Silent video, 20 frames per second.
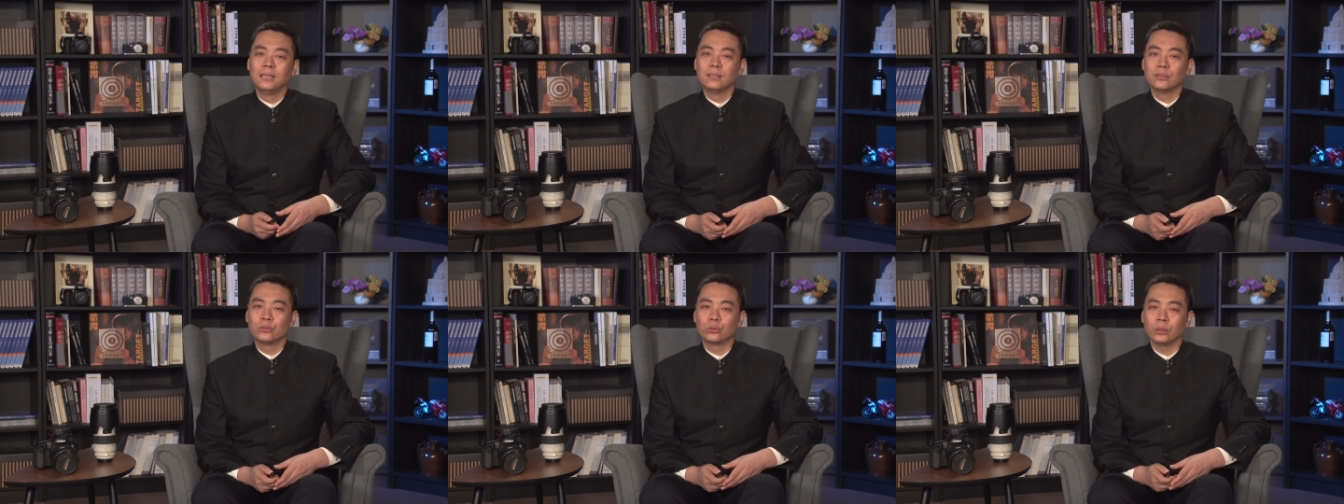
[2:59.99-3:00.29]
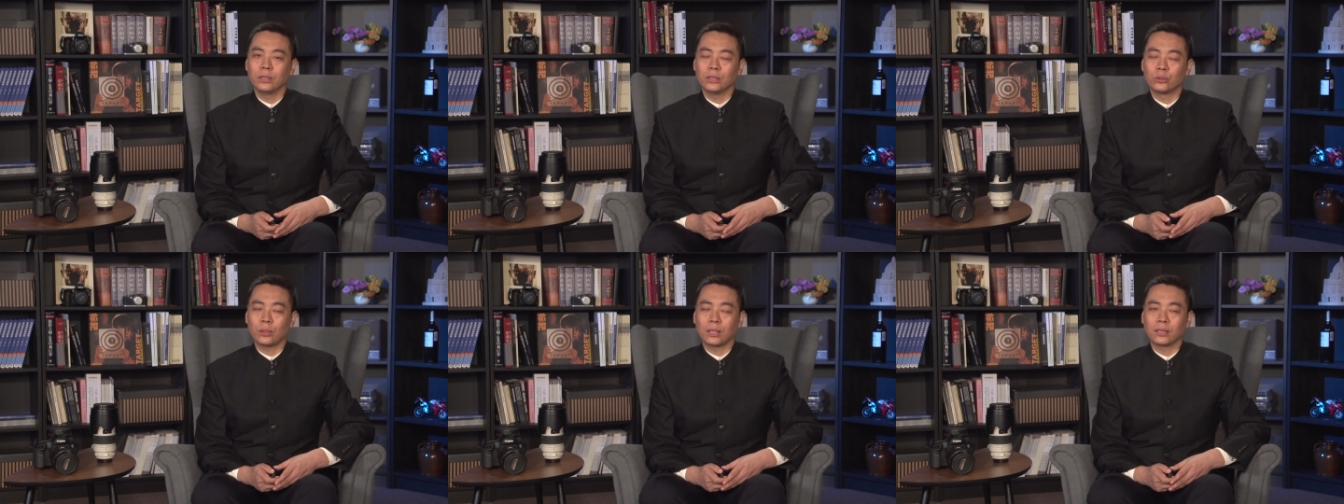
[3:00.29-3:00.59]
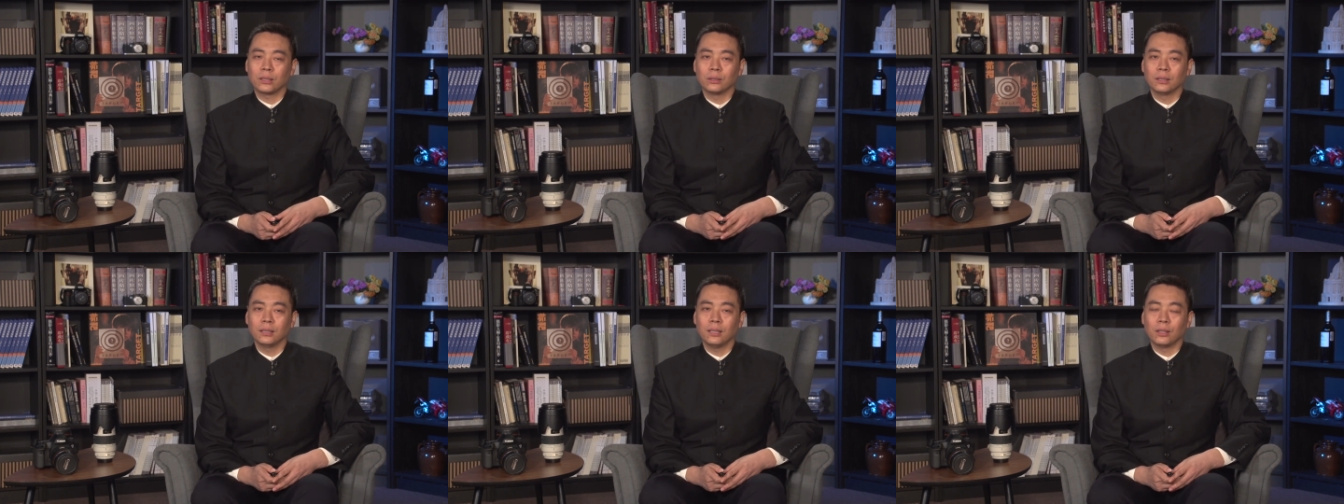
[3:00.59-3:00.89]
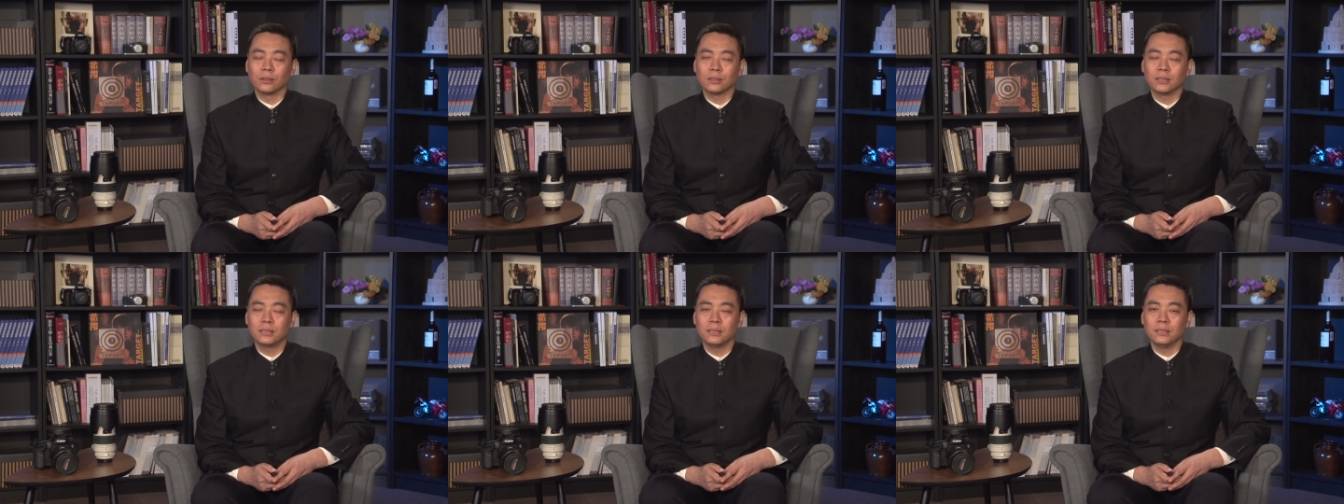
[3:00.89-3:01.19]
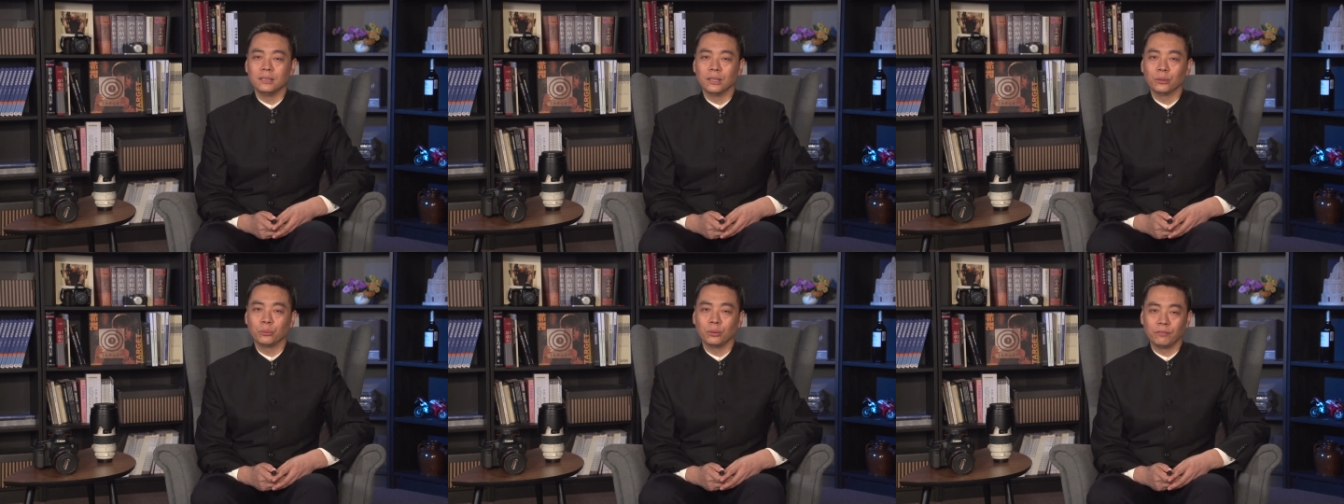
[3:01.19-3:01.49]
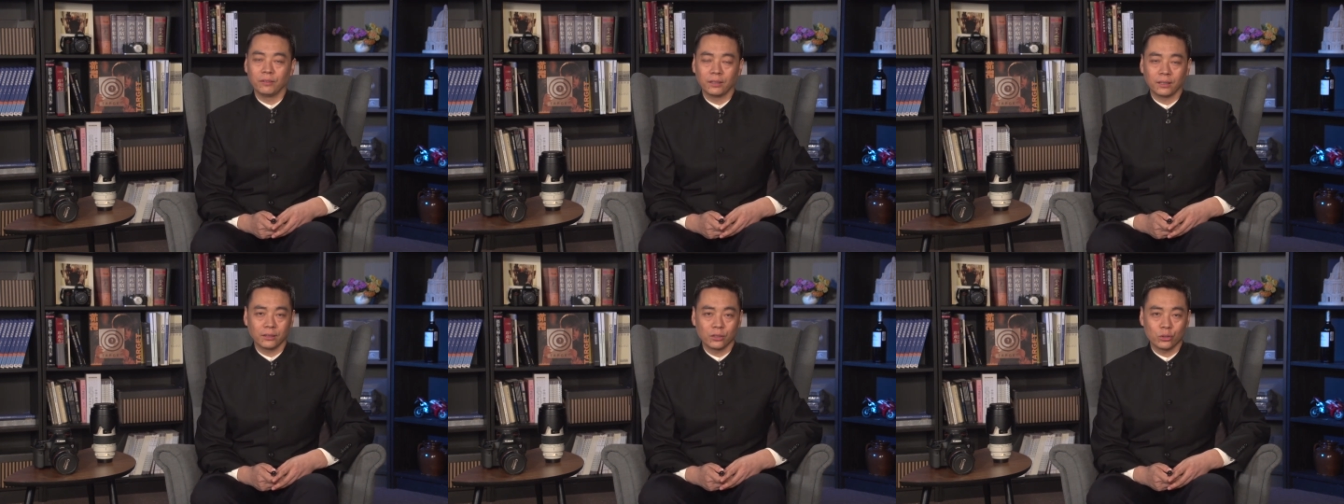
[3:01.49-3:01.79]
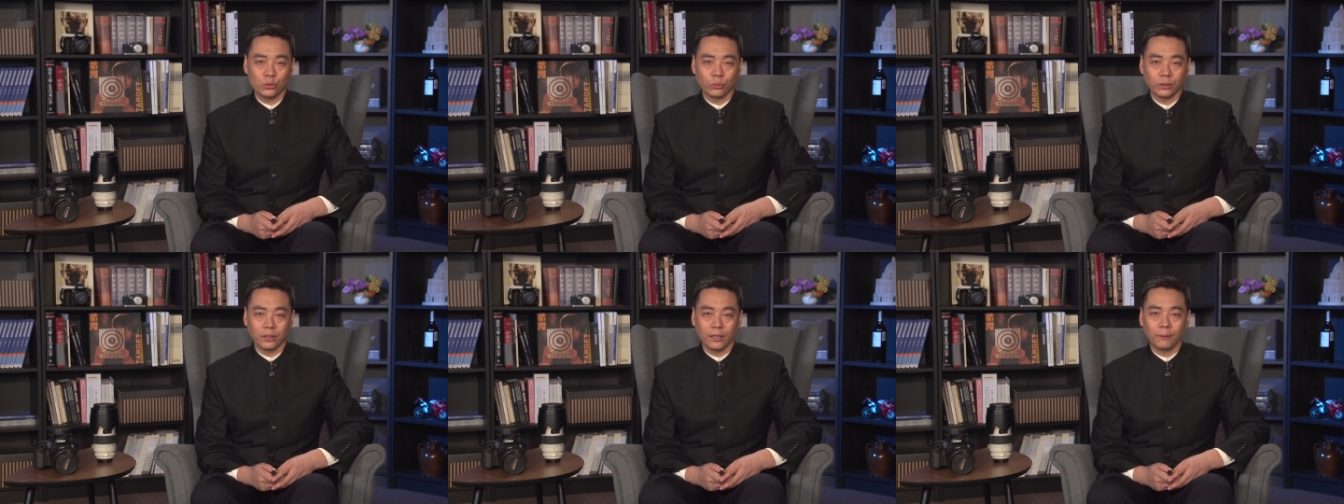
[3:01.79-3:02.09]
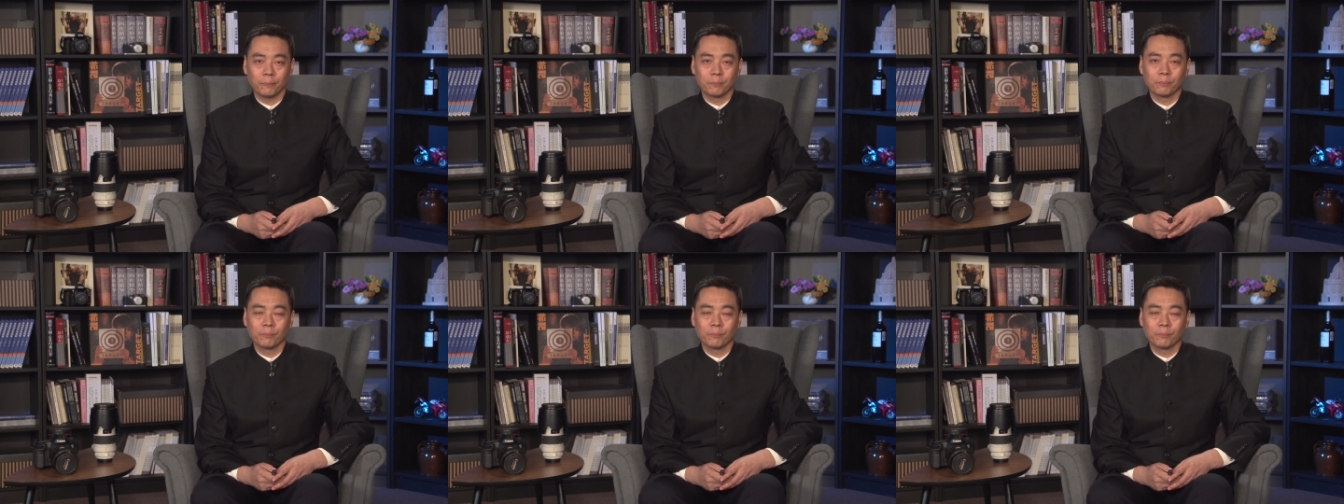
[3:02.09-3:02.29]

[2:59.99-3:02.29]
所以抓到很好的细节会非常的重要。